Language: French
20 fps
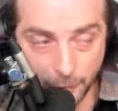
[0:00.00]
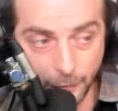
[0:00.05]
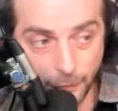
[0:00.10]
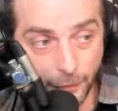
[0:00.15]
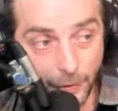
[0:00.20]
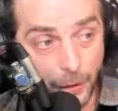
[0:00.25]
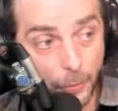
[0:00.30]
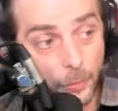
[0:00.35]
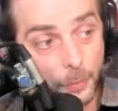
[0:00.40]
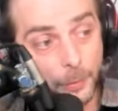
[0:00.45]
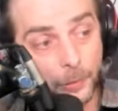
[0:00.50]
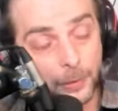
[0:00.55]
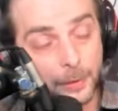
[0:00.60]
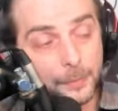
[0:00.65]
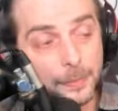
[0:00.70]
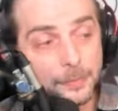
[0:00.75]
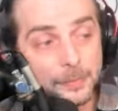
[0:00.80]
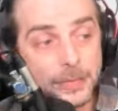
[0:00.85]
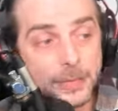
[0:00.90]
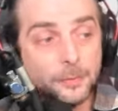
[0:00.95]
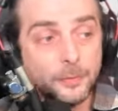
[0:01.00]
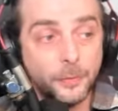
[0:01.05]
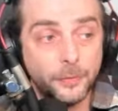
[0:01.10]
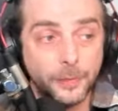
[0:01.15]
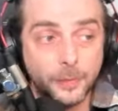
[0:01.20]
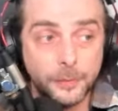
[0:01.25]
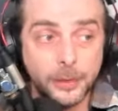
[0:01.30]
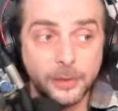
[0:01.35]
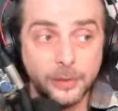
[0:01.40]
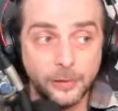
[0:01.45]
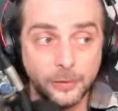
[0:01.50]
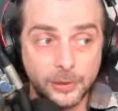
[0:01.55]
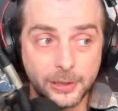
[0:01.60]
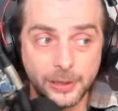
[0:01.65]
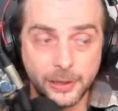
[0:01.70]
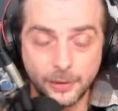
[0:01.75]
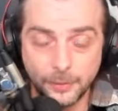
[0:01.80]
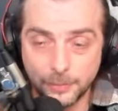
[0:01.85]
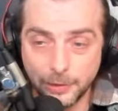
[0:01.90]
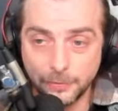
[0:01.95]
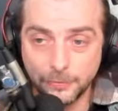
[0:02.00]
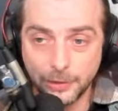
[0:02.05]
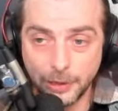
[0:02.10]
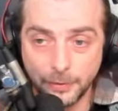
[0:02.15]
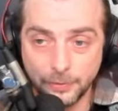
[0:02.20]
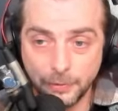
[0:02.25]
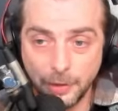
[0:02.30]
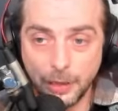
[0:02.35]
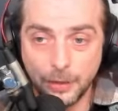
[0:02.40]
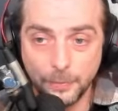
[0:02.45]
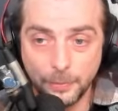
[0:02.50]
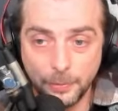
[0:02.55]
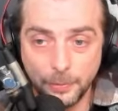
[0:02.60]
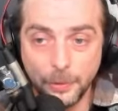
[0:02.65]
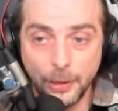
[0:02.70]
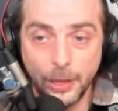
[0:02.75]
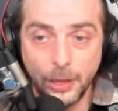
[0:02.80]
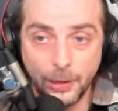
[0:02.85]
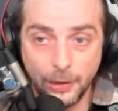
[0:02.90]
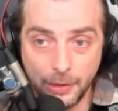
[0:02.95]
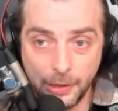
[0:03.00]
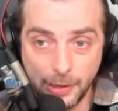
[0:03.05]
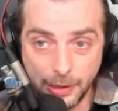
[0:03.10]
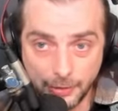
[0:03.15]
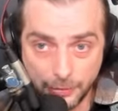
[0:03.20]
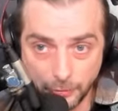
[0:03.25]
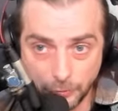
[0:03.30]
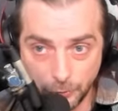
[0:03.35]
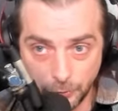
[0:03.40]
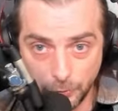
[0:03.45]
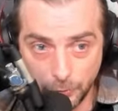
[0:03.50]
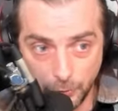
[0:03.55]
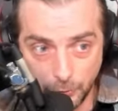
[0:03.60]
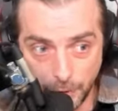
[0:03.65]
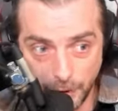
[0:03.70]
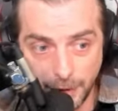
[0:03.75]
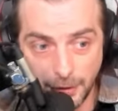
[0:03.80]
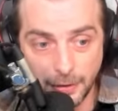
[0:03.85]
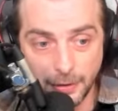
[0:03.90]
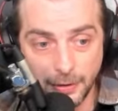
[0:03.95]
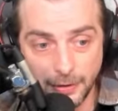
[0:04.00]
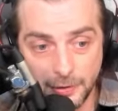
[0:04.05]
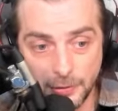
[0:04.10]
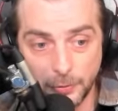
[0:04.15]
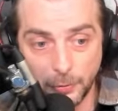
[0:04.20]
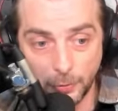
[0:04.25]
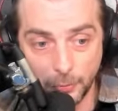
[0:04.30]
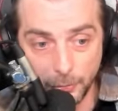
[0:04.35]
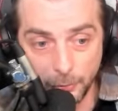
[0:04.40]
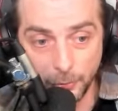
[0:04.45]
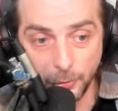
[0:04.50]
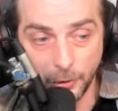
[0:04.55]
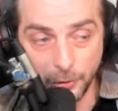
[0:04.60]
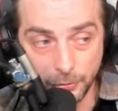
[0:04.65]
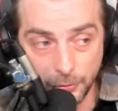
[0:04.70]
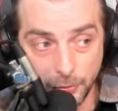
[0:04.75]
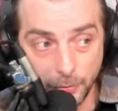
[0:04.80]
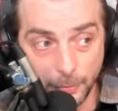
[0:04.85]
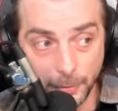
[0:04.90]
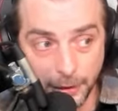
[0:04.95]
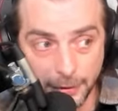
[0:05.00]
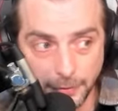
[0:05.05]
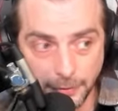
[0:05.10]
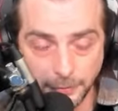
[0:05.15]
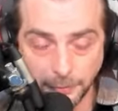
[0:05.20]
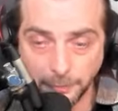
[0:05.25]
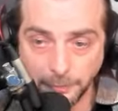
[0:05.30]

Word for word: On va reprendre la même team, on va mettre Gloxy, comme ça vous allez voir un peu l'étendue du heal sur une run complète.